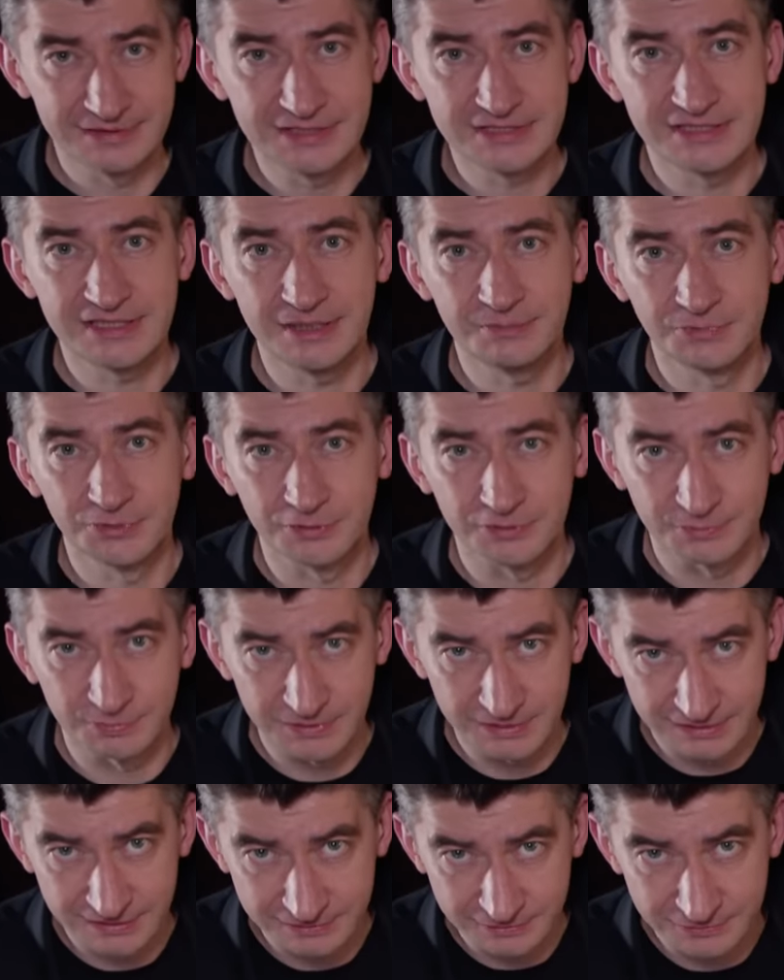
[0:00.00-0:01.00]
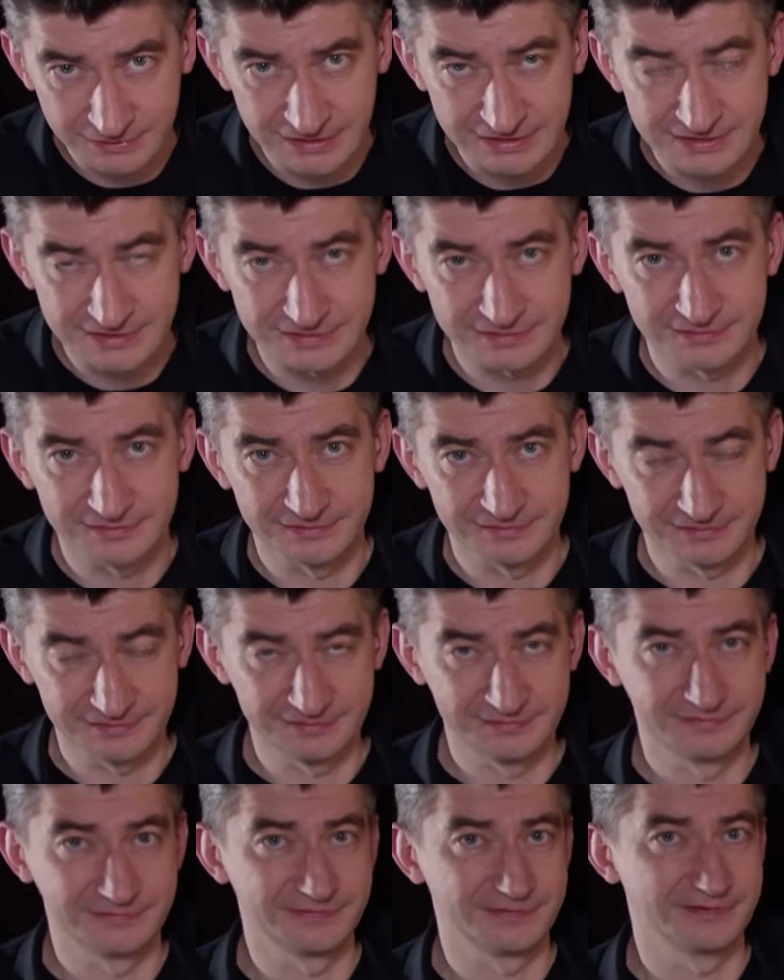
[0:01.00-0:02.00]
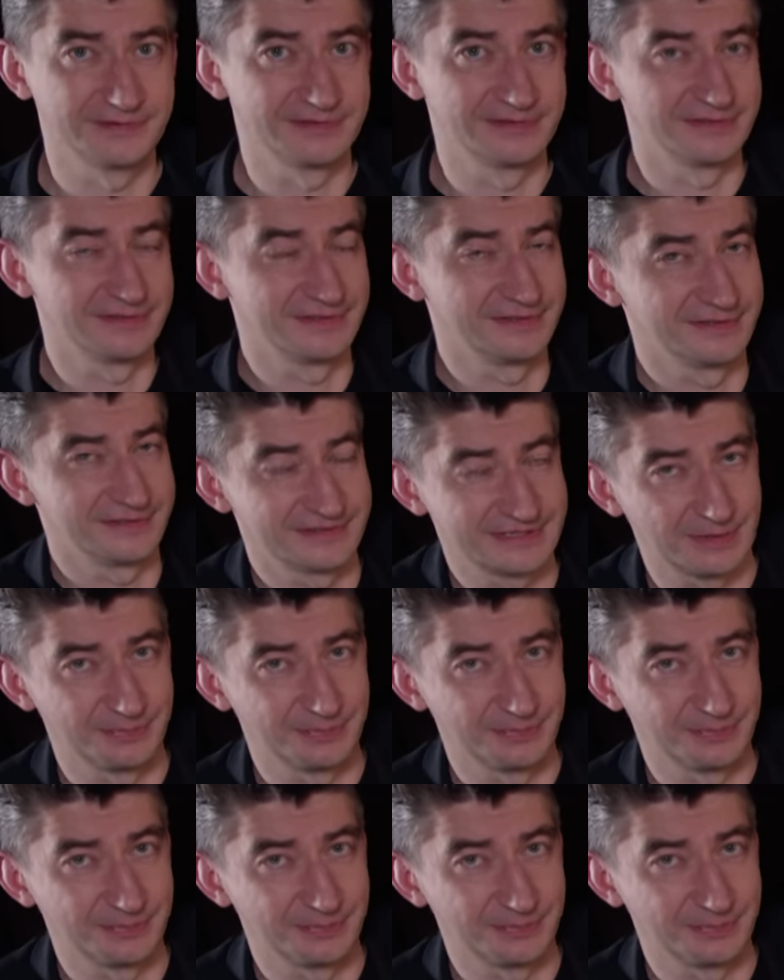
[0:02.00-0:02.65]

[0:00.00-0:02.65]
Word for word: не 7 нот мы у нас э, в